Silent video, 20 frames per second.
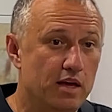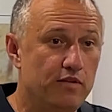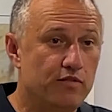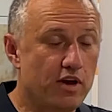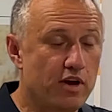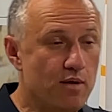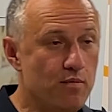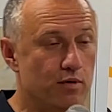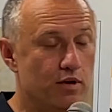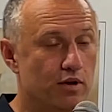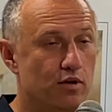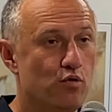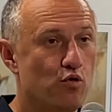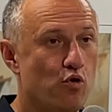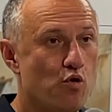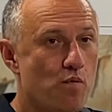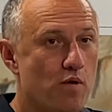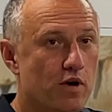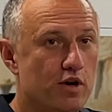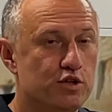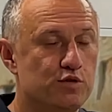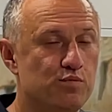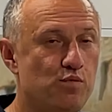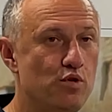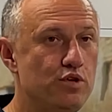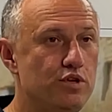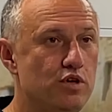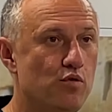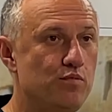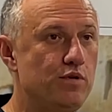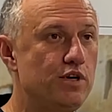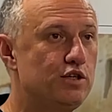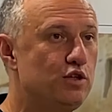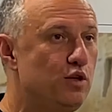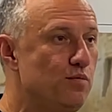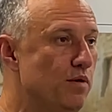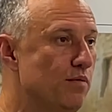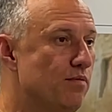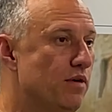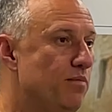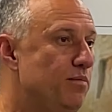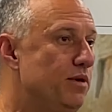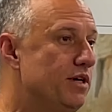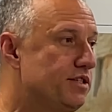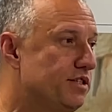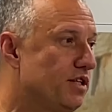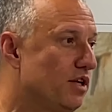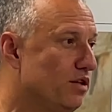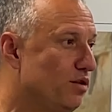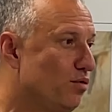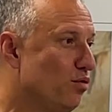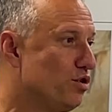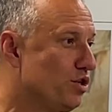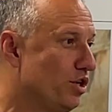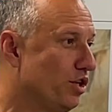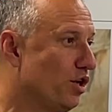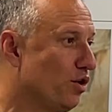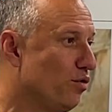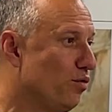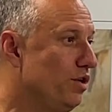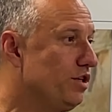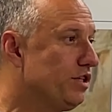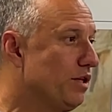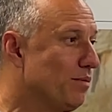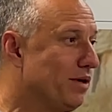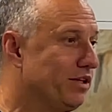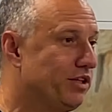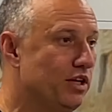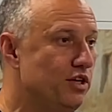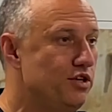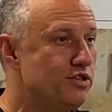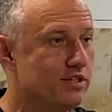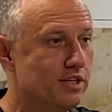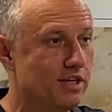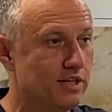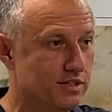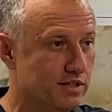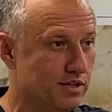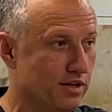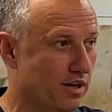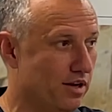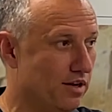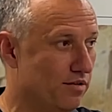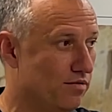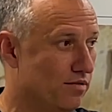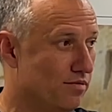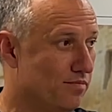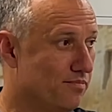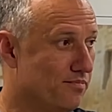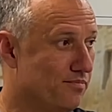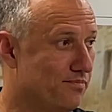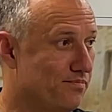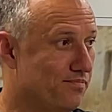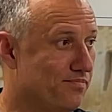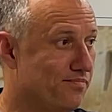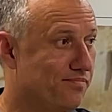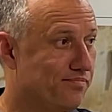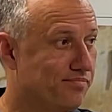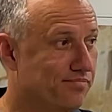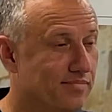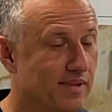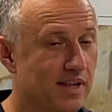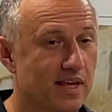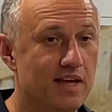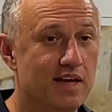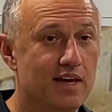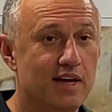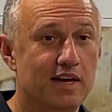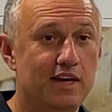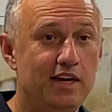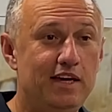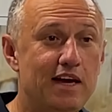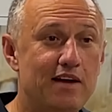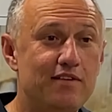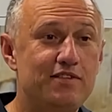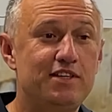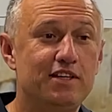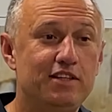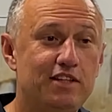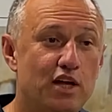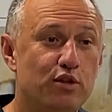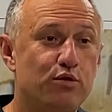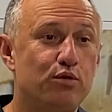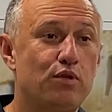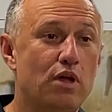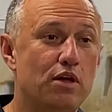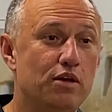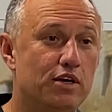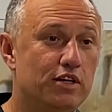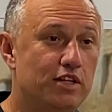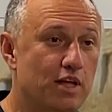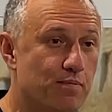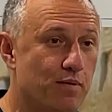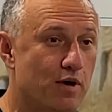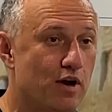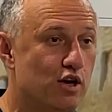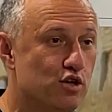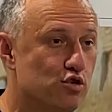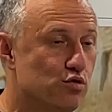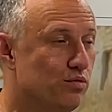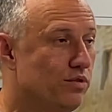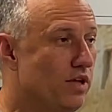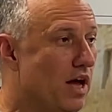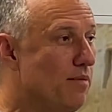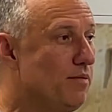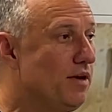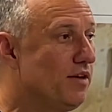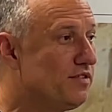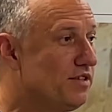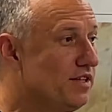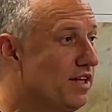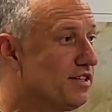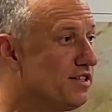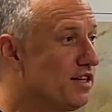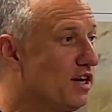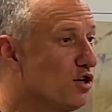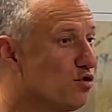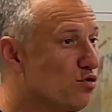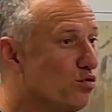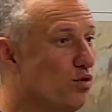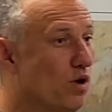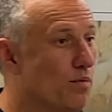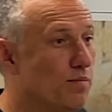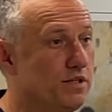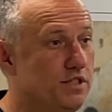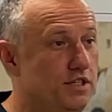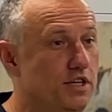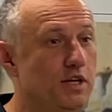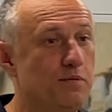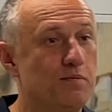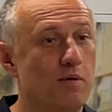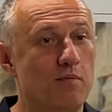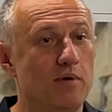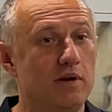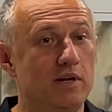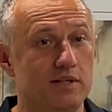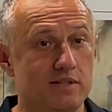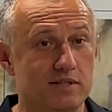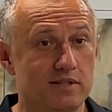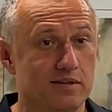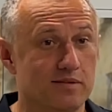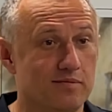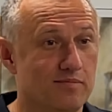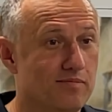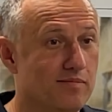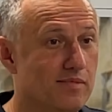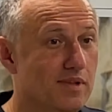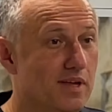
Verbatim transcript: И в храме гроба Господня у меня есть любимое место, точка такое, есть там католическая церковь. И я всегда туда, когда прохожу там, я всегда захожу туда посидеть и помолиться.